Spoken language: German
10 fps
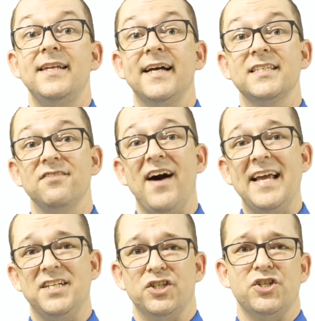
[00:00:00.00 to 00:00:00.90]
Der
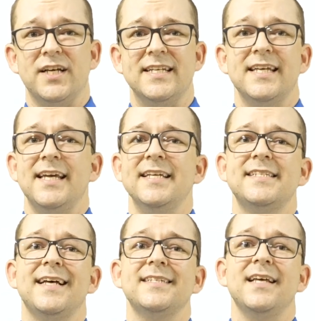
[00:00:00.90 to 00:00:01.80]
zweite Schritt
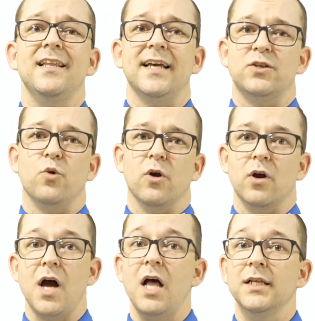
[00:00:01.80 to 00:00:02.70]
ist das
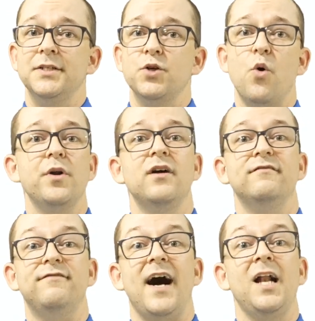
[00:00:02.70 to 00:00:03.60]
Electoral College
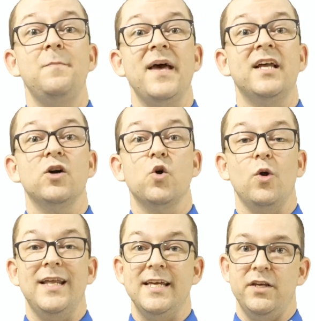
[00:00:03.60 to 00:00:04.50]
oder
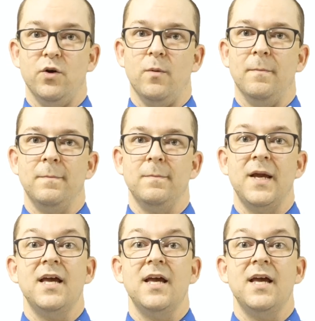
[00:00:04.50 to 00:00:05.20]
Wahlmännerkollegium.